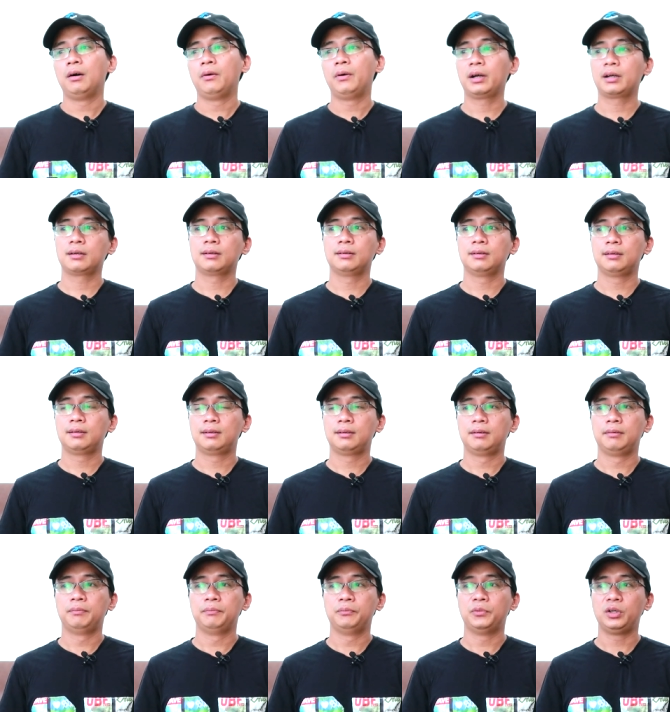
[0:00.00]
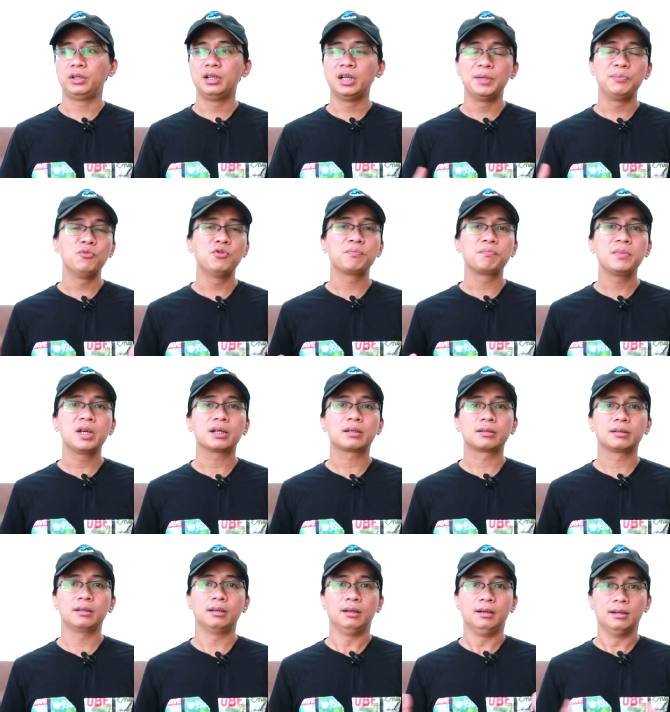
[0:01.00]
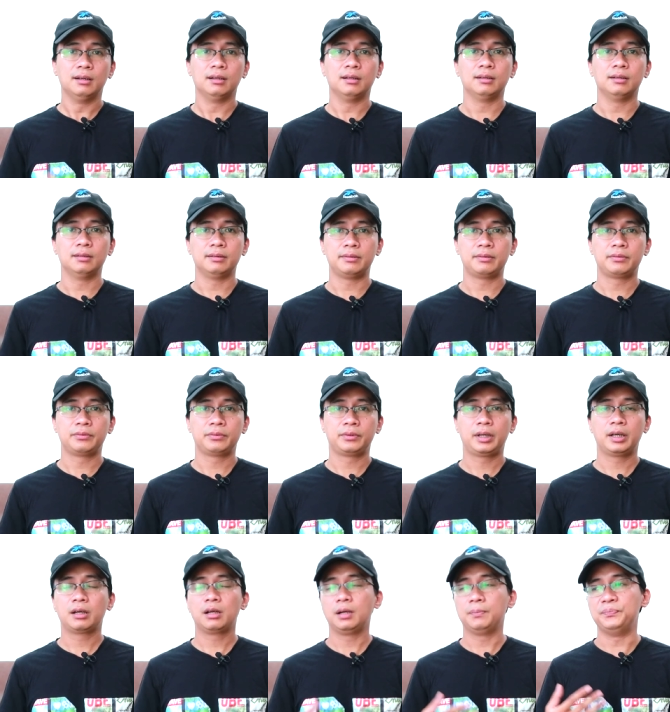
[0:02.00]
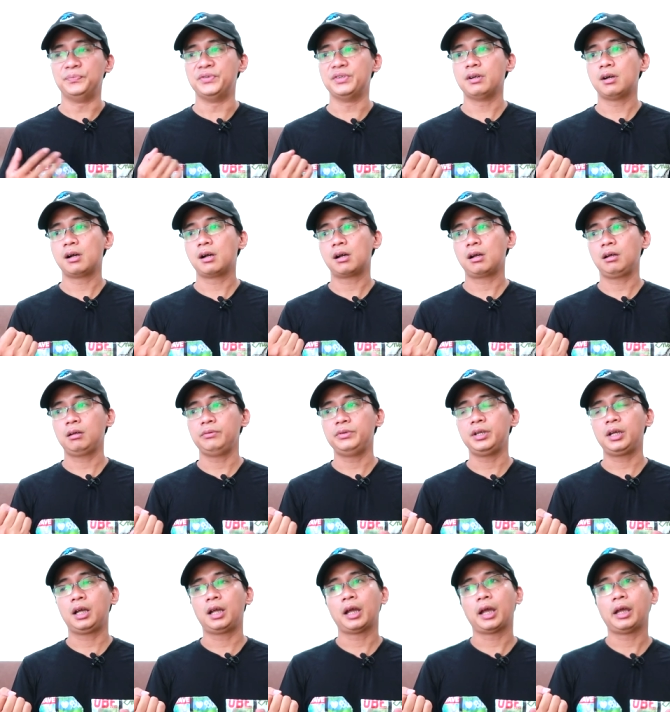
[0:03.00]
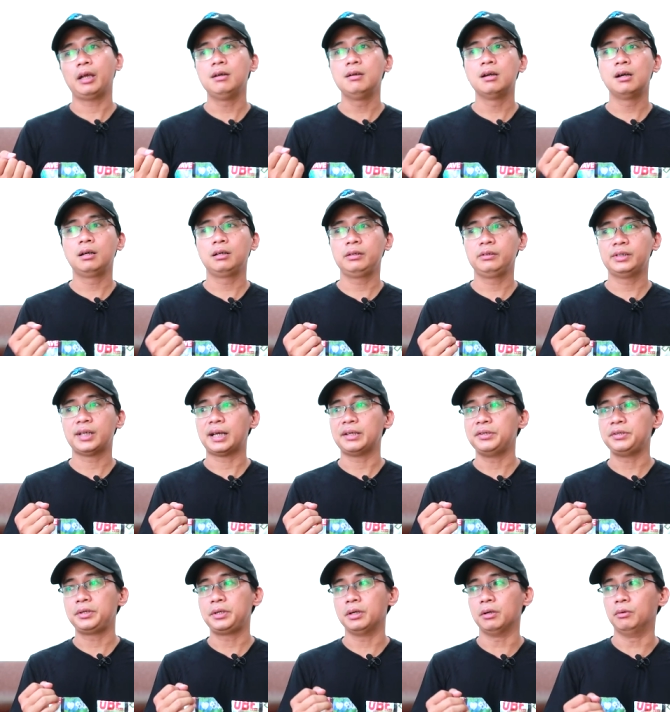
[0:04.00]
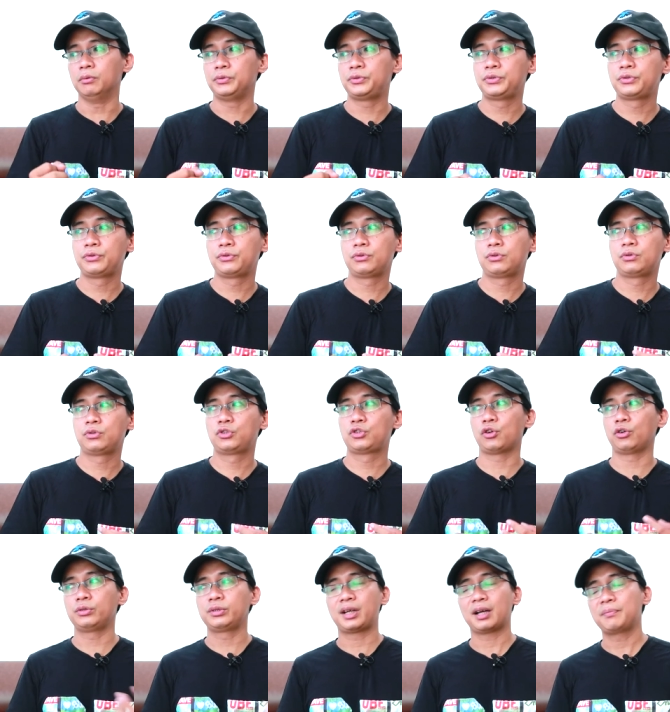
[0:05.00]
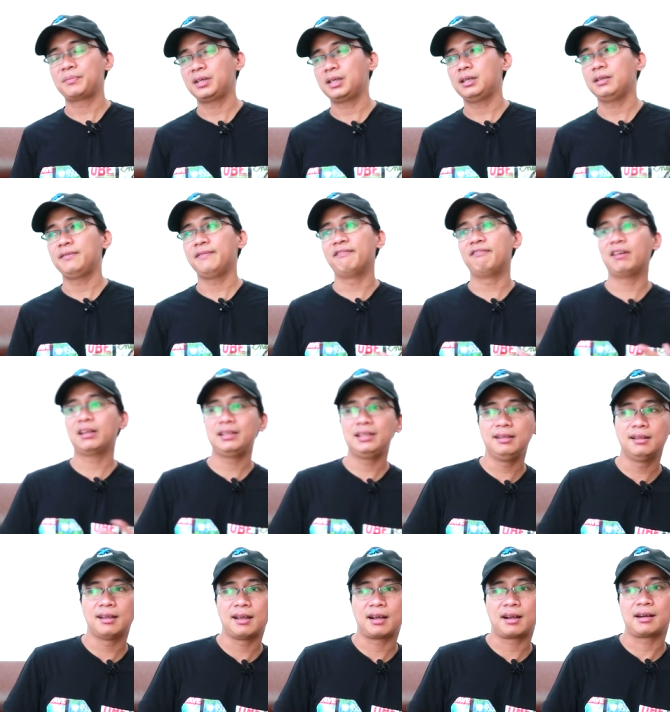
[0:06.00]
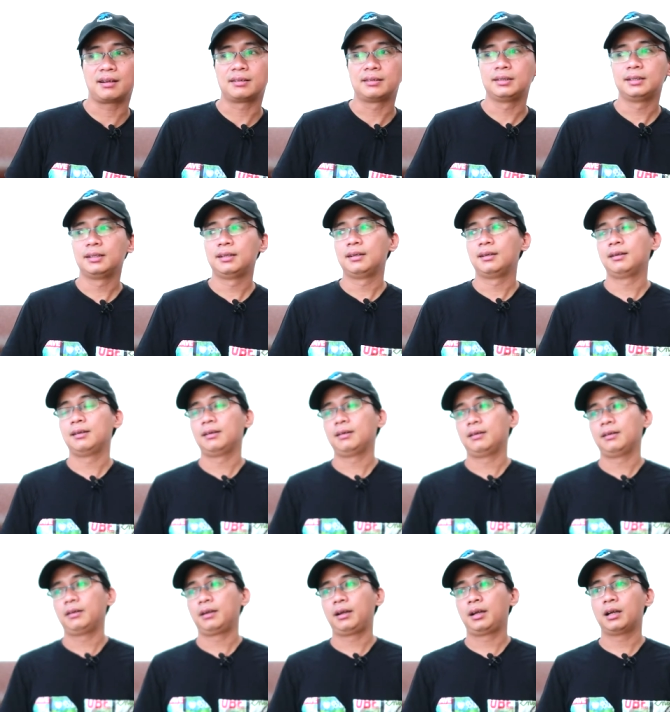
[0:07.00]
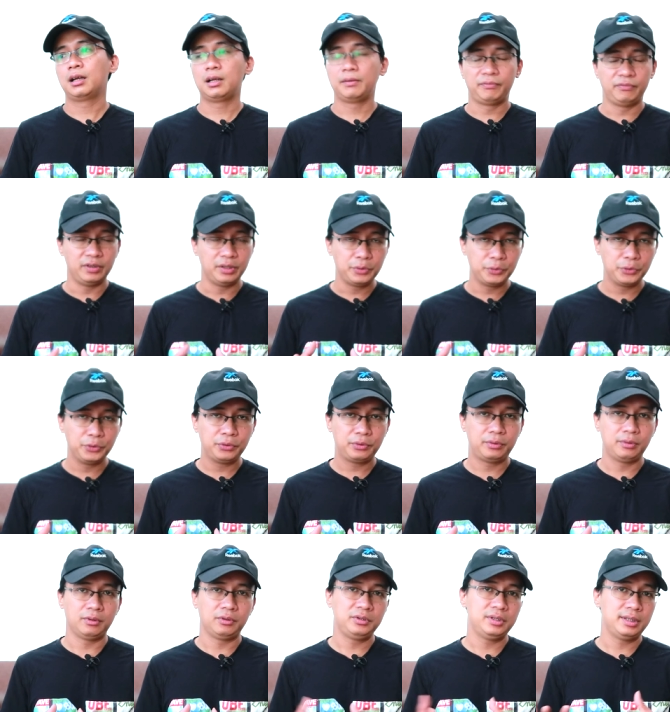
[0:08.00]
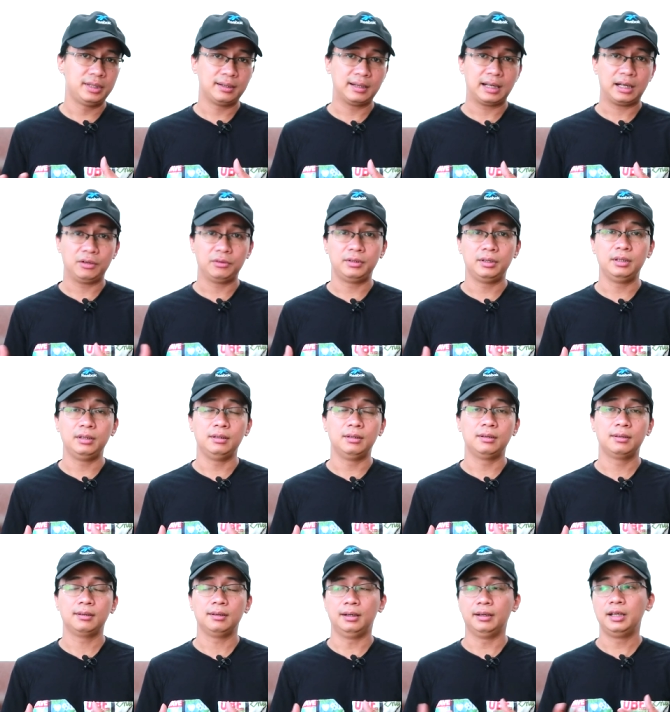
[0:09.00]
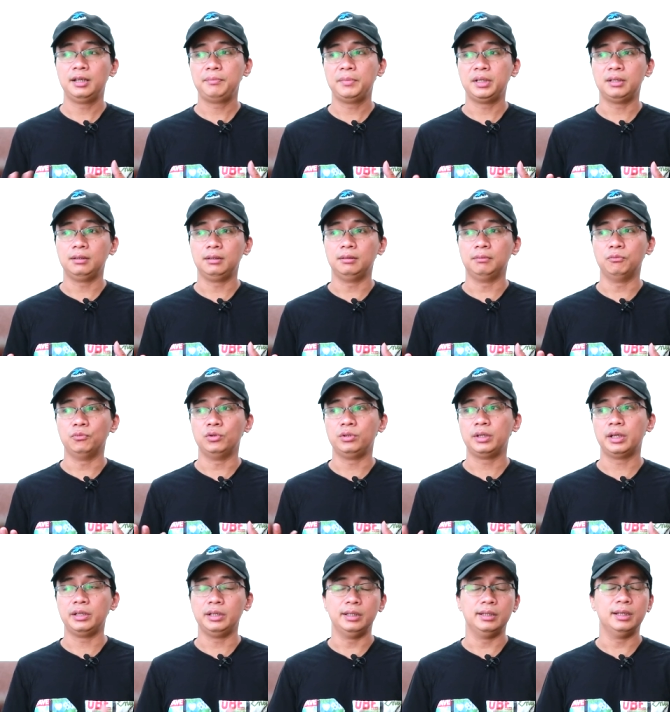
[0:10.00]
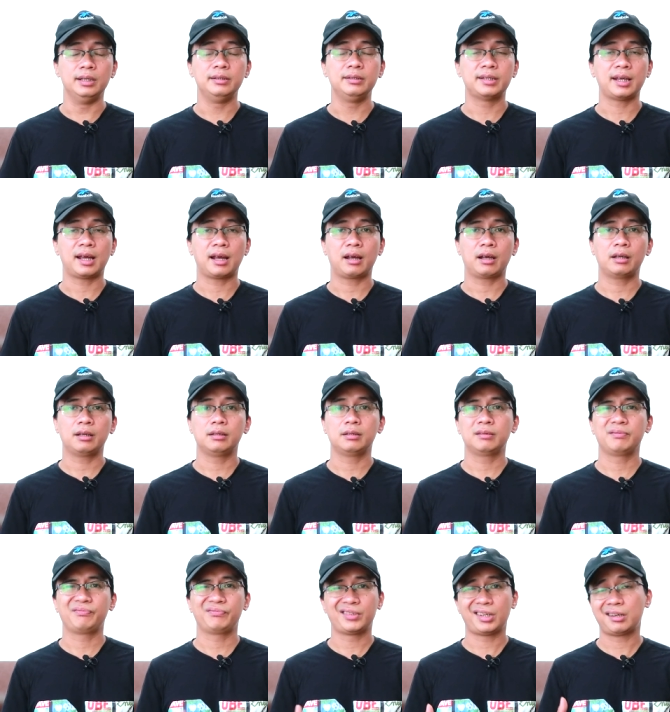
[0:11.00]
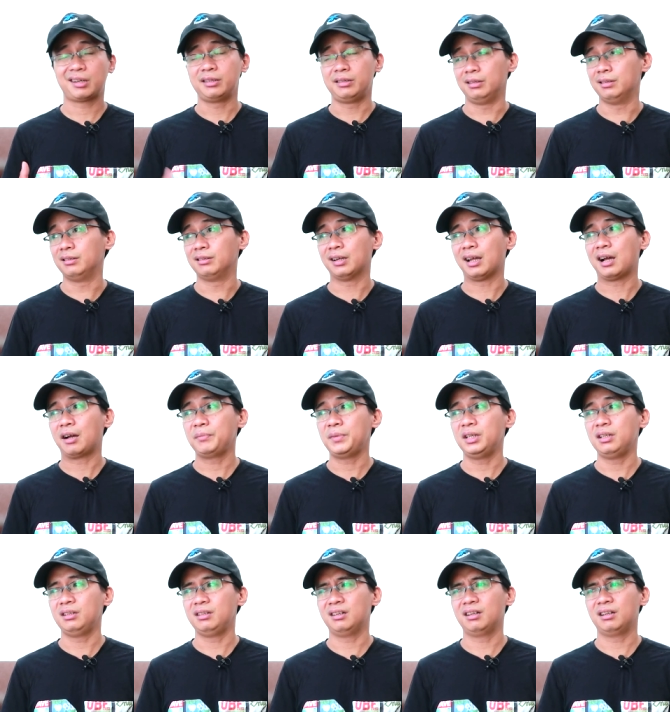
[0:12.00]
hoặc mọi người muốn biết uh, kết hợp giữa những cái hương dạng như kiểu chôn camin vanilla kết hợp với ướt nó như thế nào thì ở đây mình muốn gợi ý đến chai chai này thì đã bị